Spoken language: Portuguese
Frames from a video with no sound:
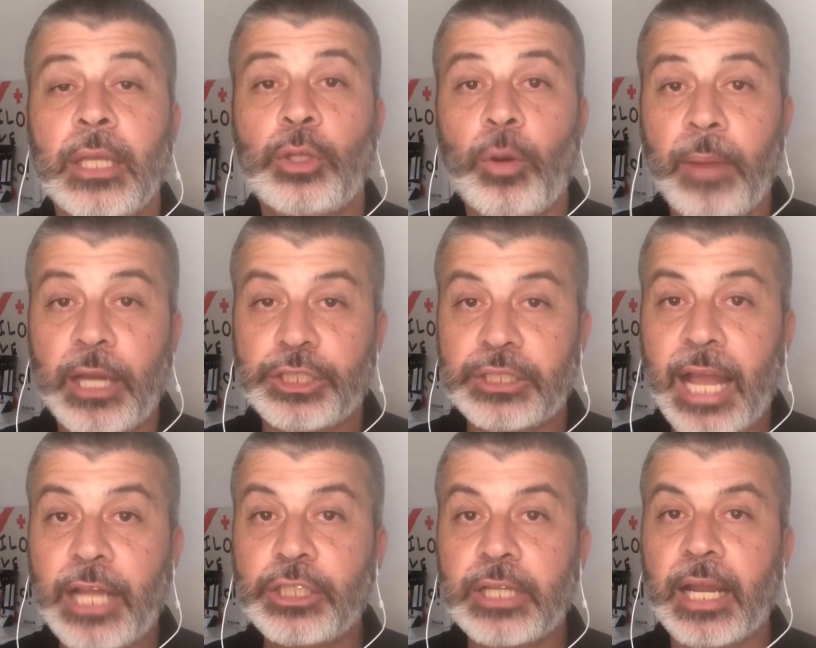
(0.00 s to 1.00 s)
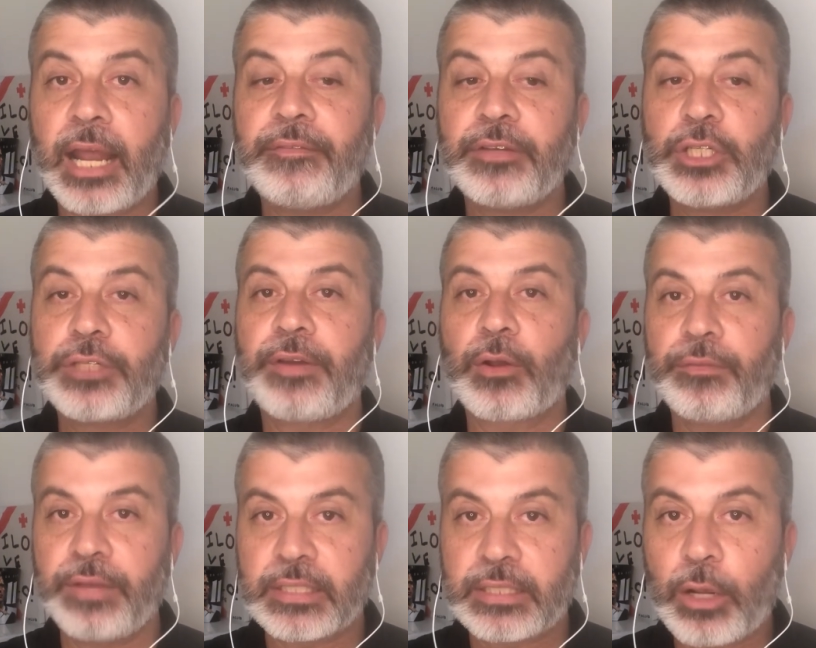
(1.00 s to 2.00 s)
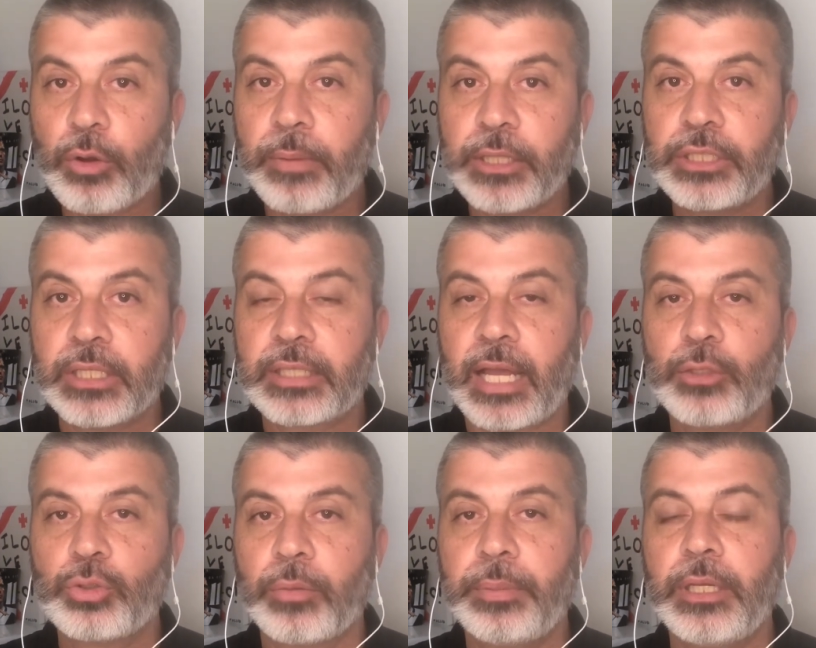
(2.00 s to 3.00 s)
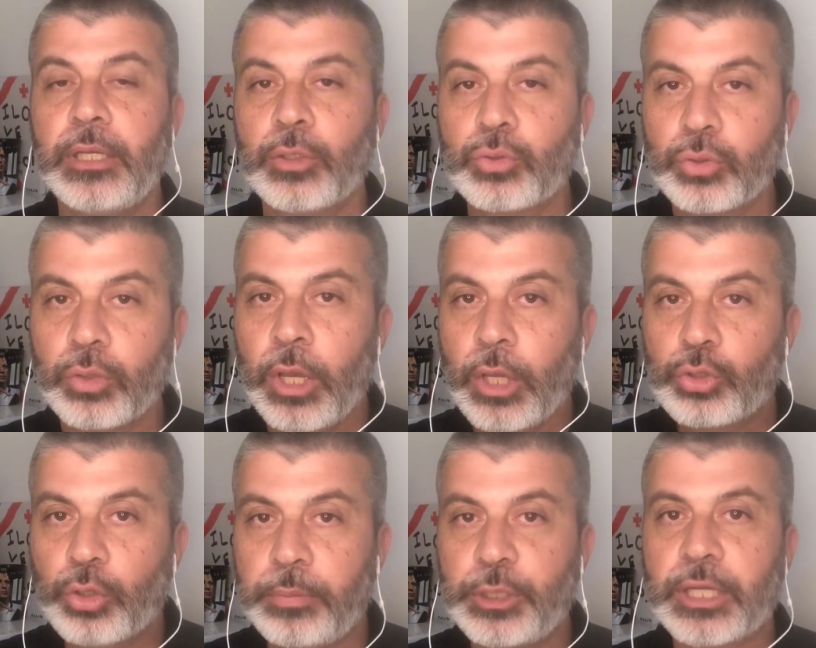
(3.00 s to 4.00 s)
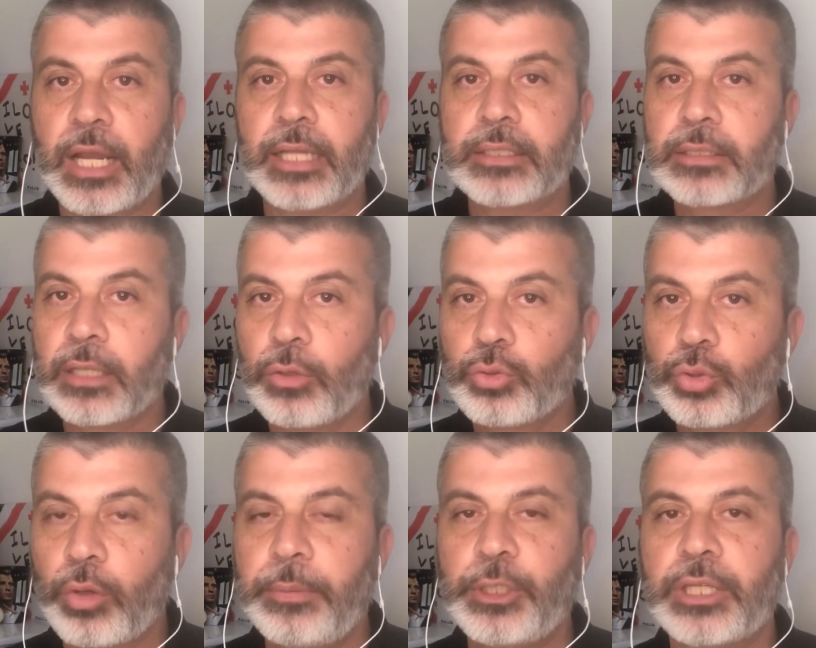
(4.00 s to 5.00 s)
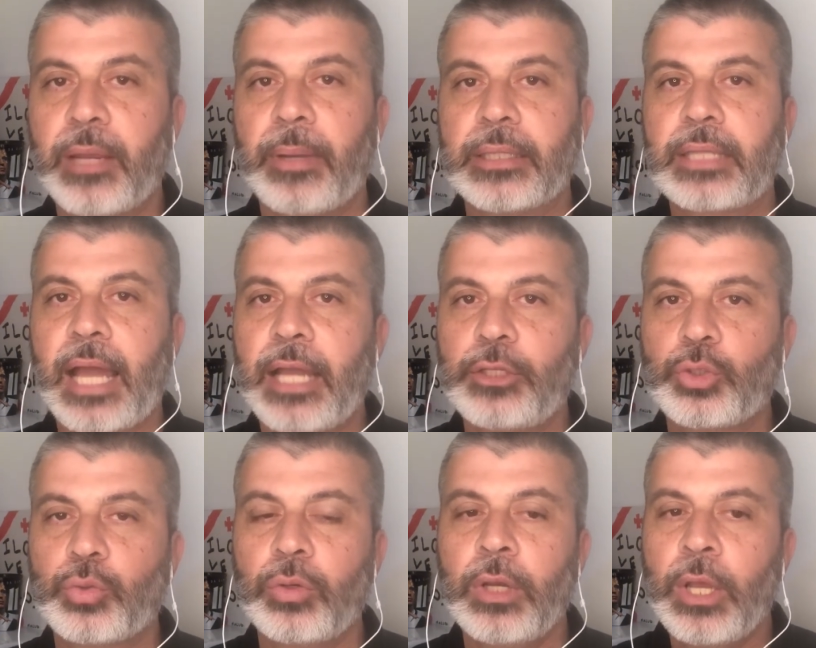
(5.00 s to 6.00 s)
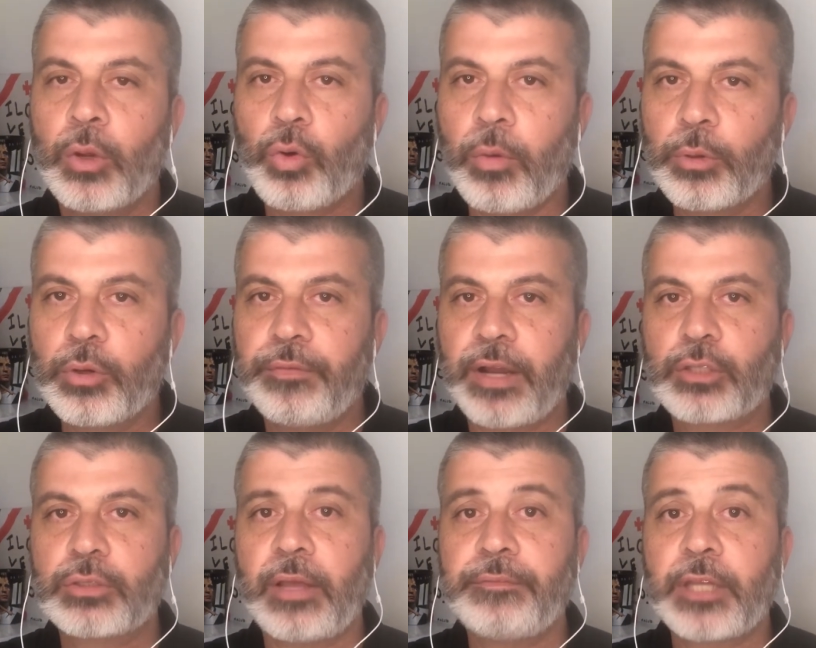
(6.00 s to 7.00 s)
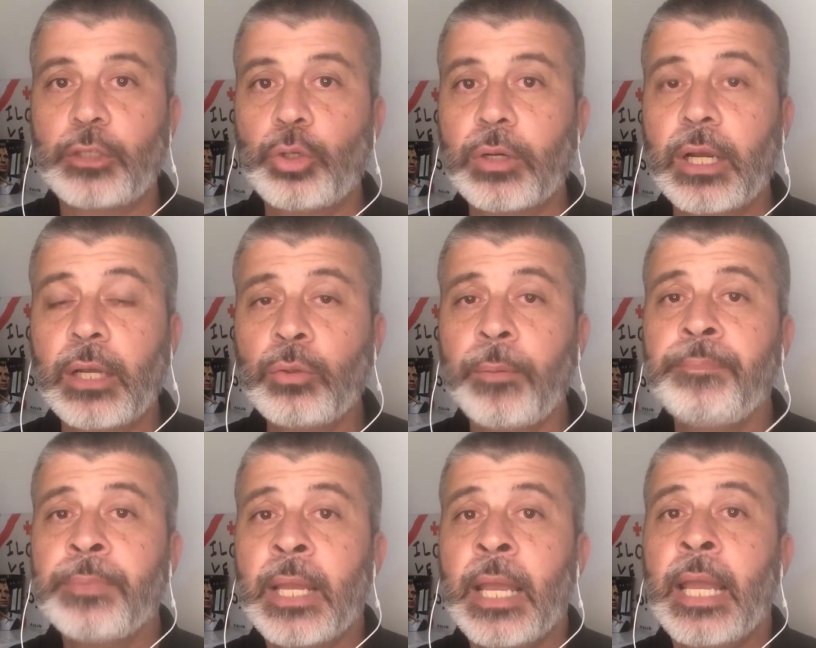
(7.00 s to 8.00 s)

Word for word: Então, mais tarde na live, a gente vai conversar com mais detalhes sobre isso, sobre escalação, sobre esquema tático, como que o Vasco deve estar jogando.